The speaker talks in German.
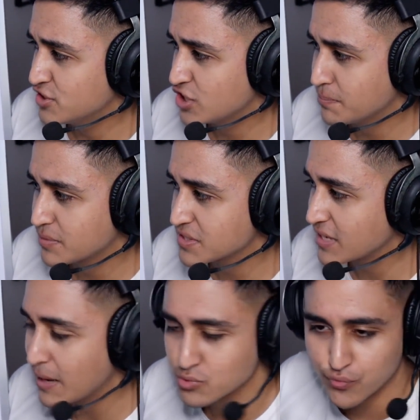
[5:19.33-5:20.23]
Ich habe, das
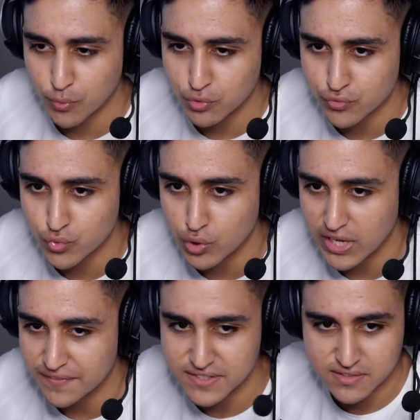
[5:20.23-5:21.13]
kam so vom Gefühl
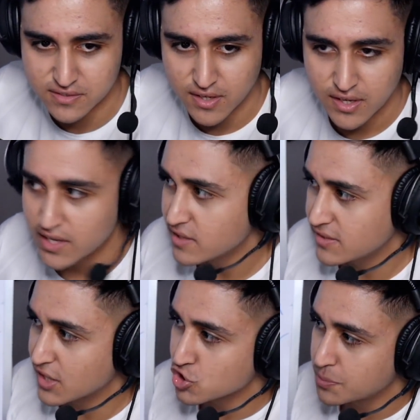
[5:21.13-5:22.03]
her, dass
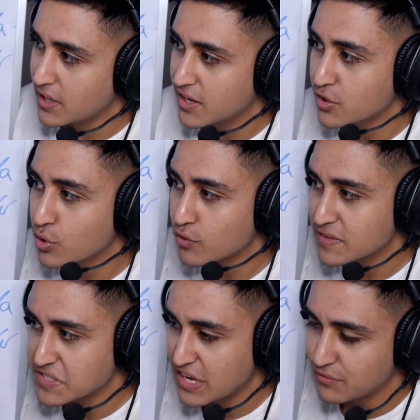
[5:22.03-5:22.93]
der Spieler hier irgendwie sein